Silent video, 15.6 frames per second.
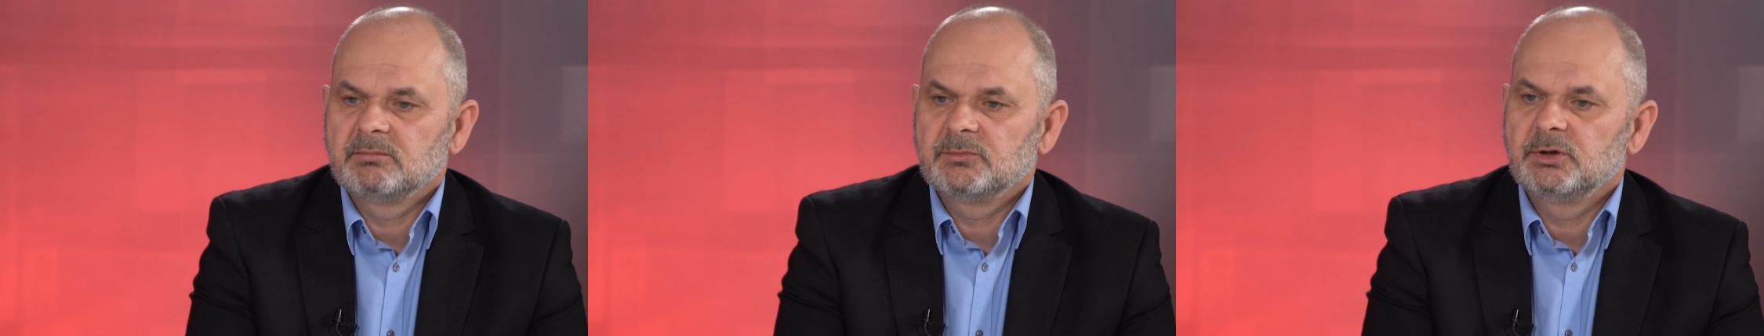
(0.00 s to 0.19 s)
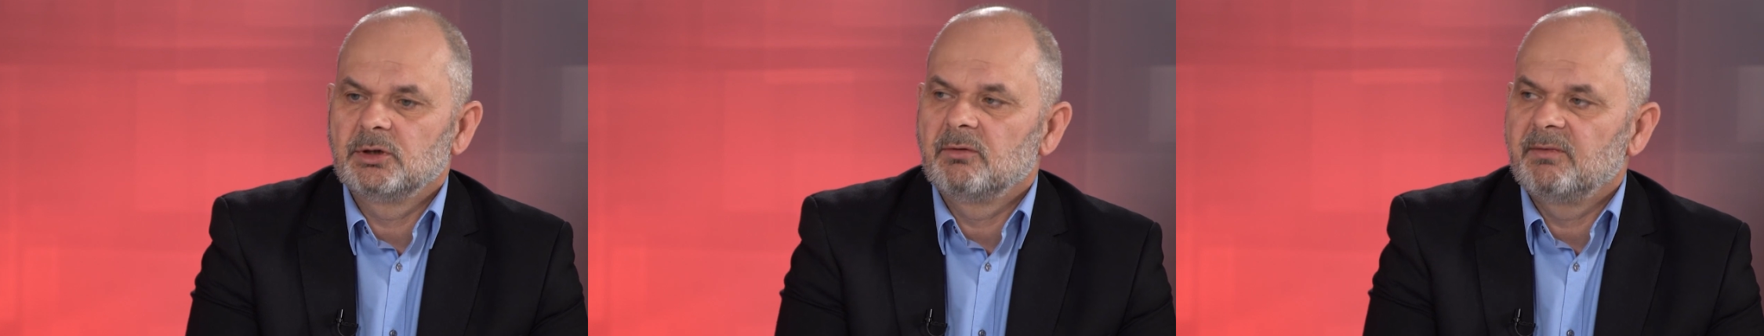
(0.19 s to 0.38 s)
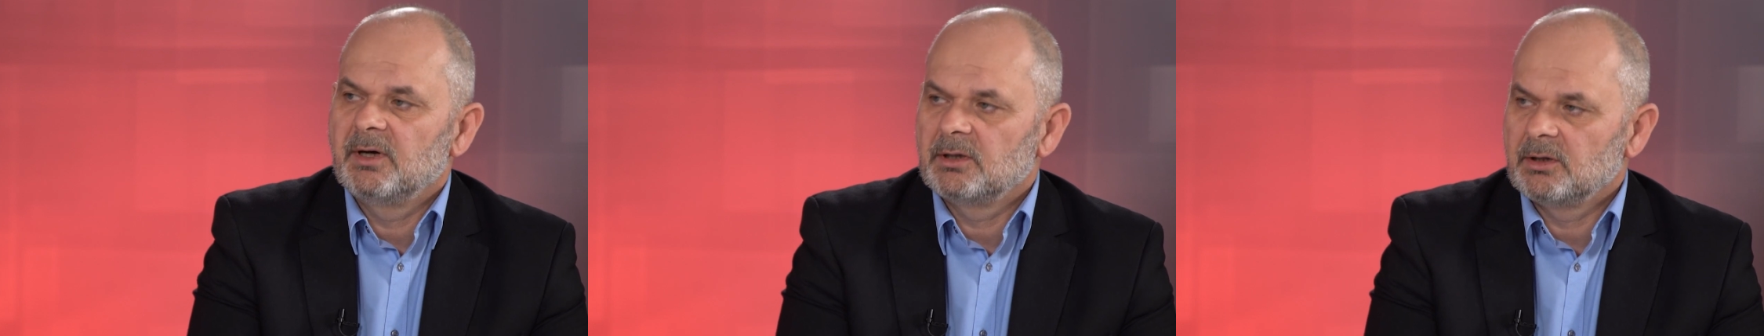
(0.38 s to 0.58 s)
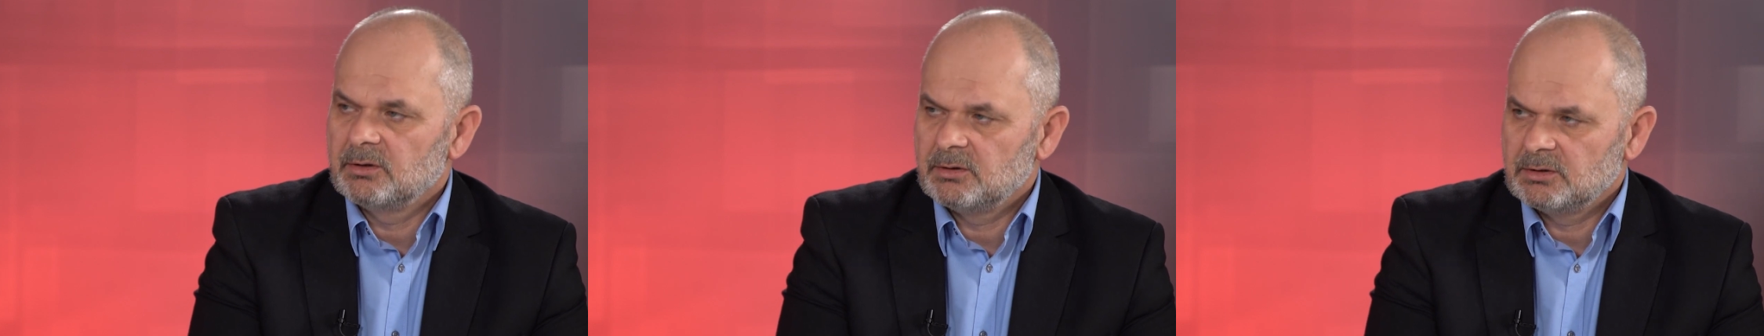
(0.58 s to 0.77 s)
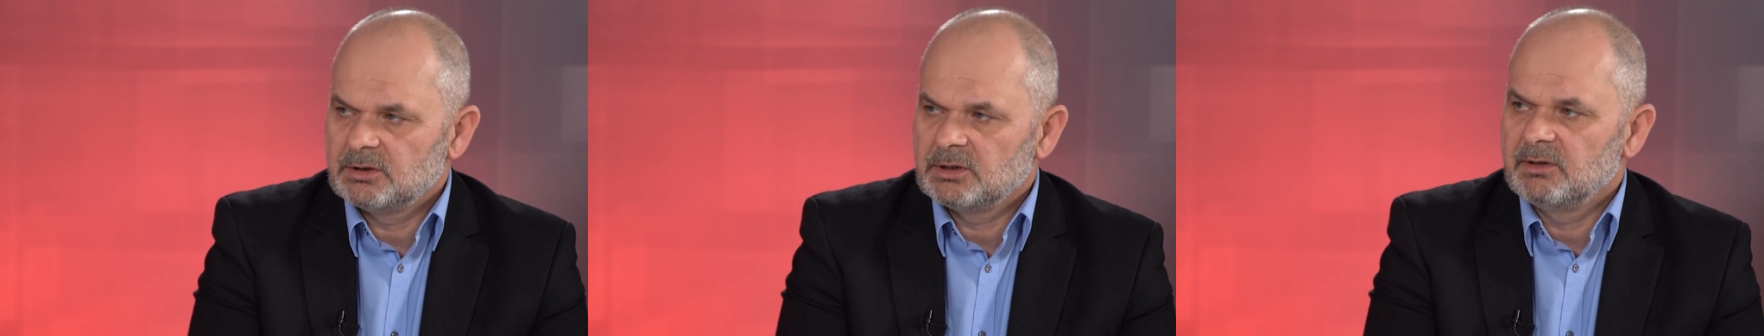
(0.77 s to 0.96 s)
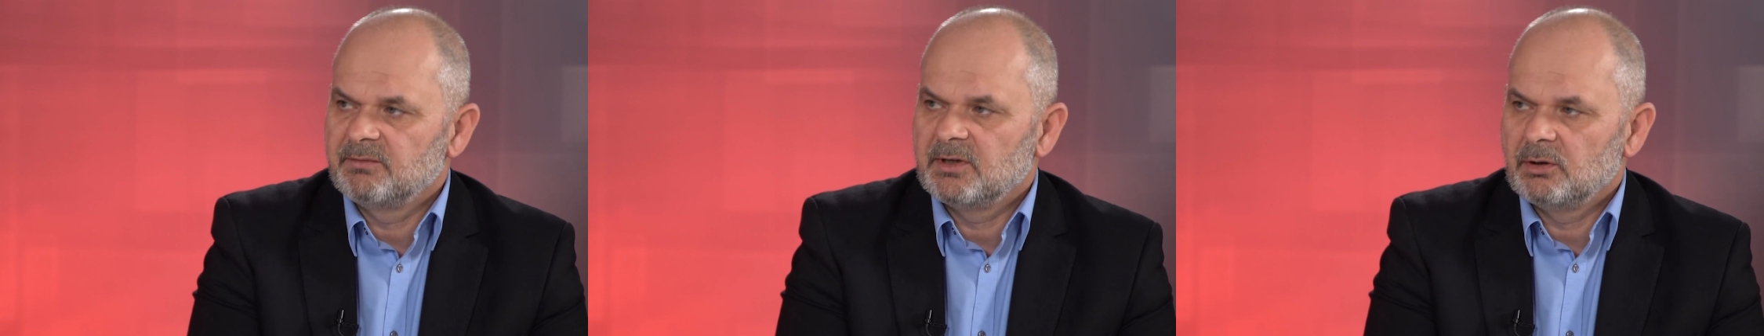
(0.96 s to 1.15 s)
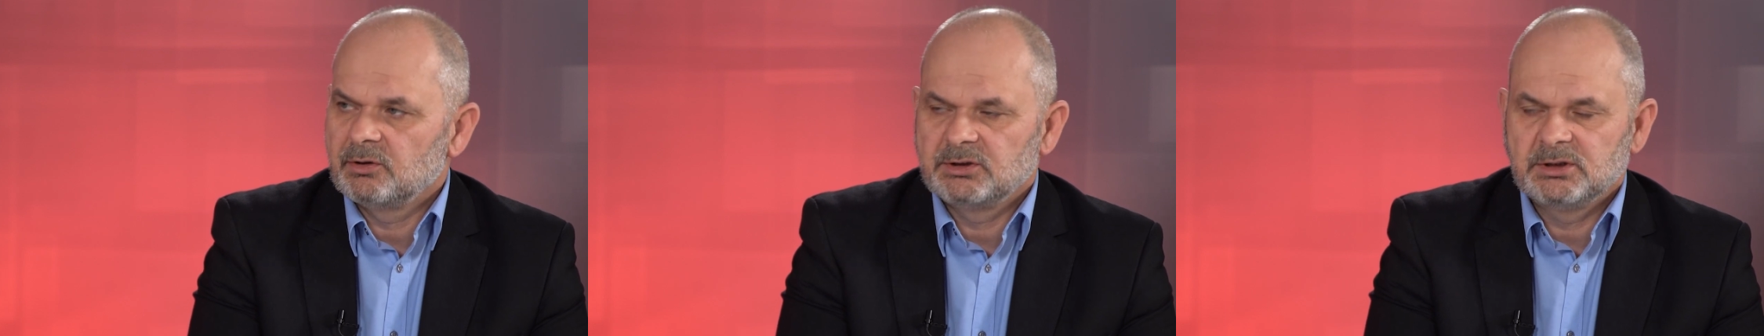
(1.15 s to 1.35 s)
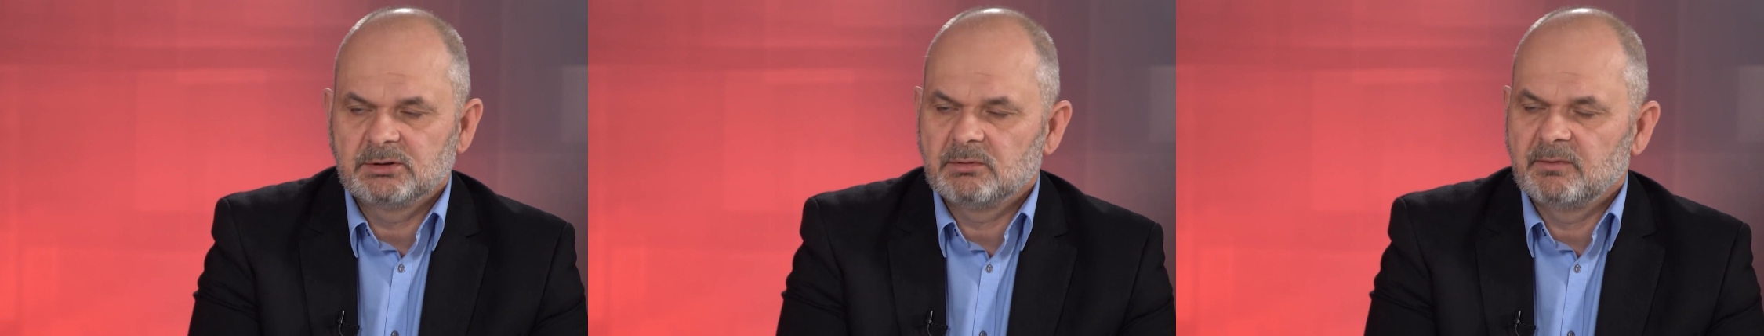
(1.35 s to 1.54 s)
nowa odkrywka
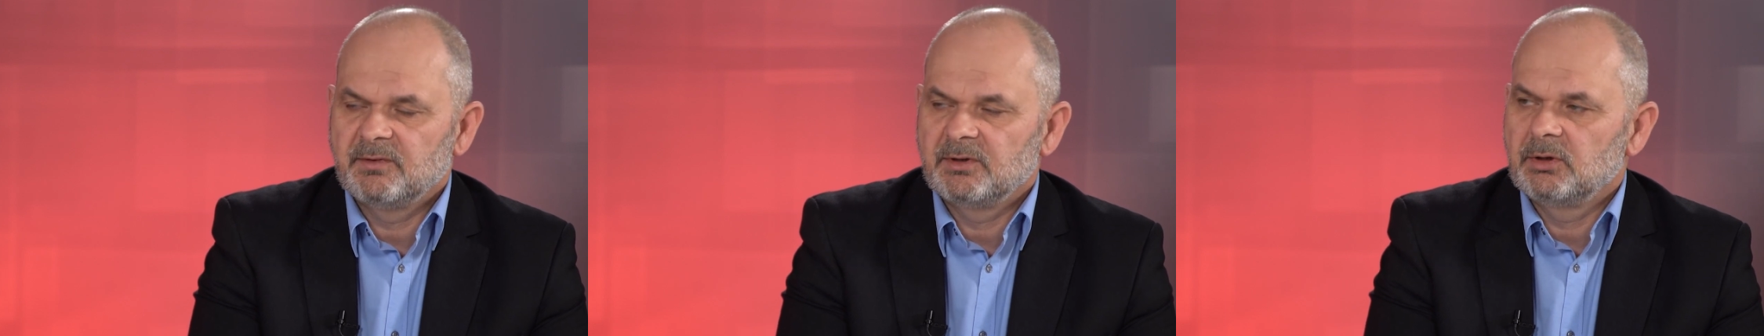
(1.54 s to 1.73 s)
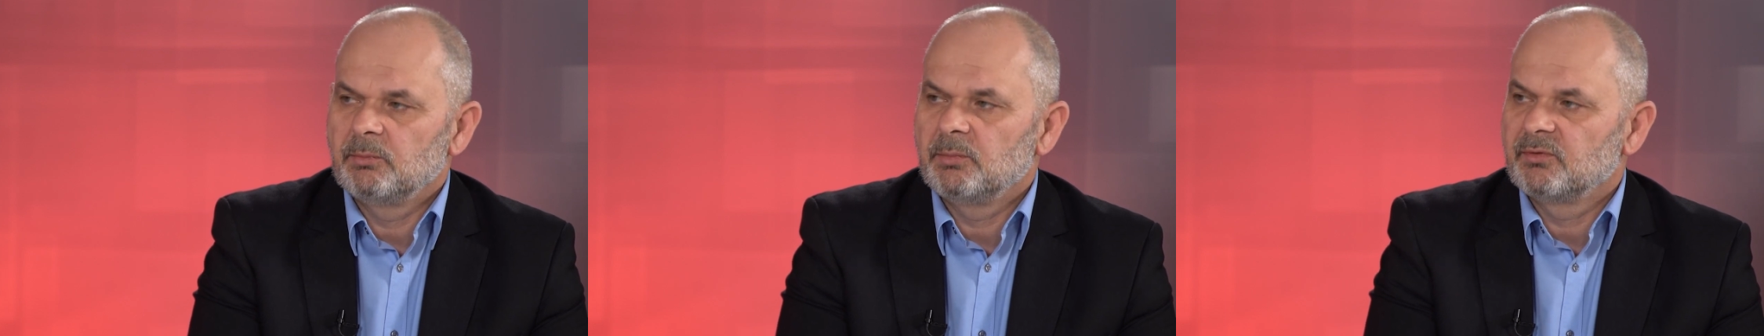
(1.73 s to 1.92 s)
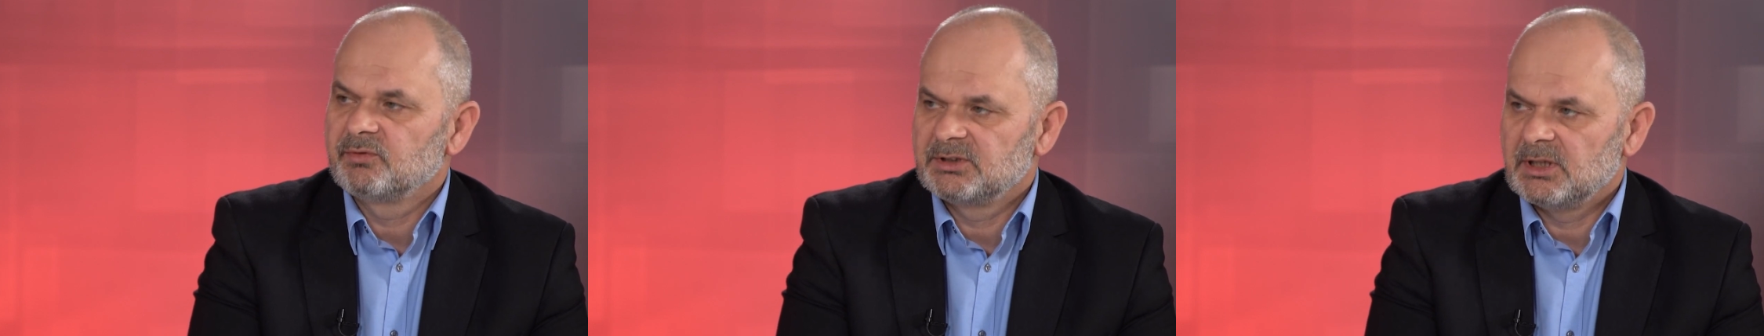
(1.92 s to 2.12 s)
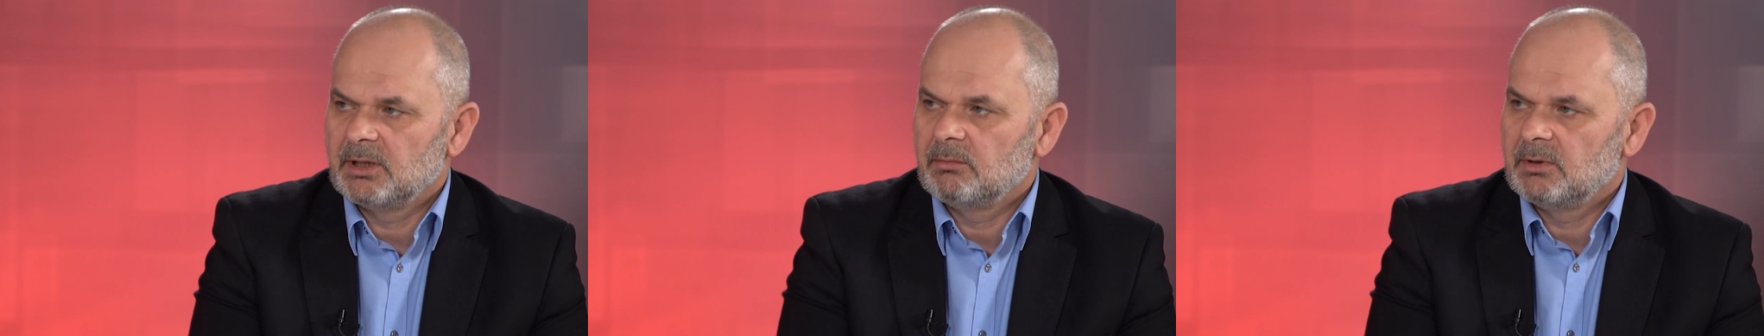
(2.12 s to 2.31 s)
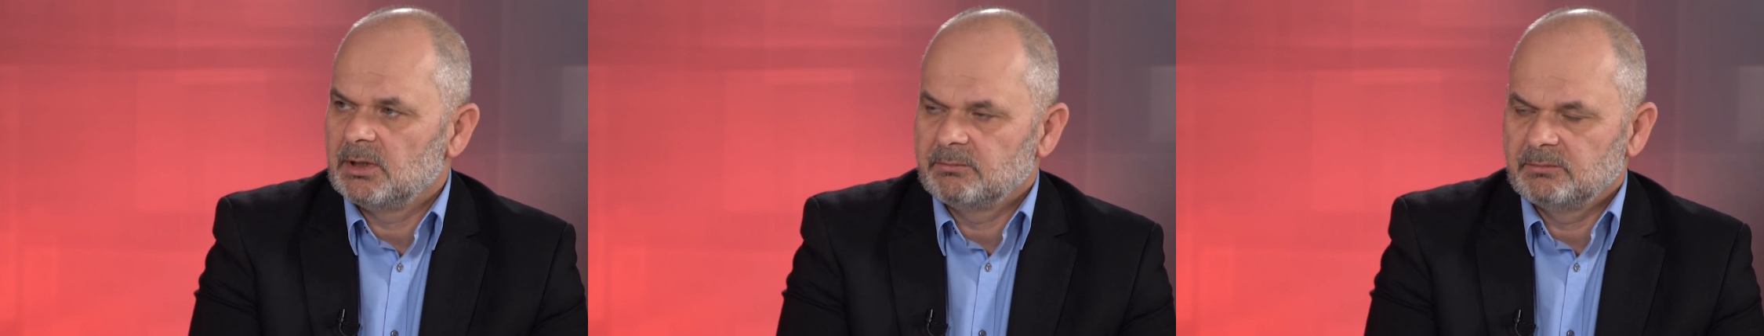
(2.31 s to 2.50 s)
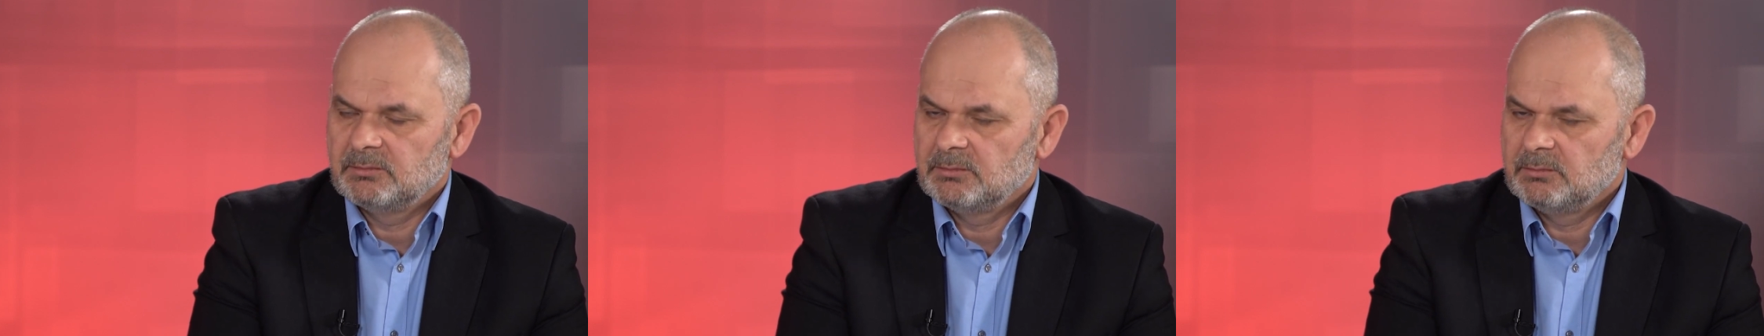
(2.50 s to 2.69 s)
ościsłowa nie powstała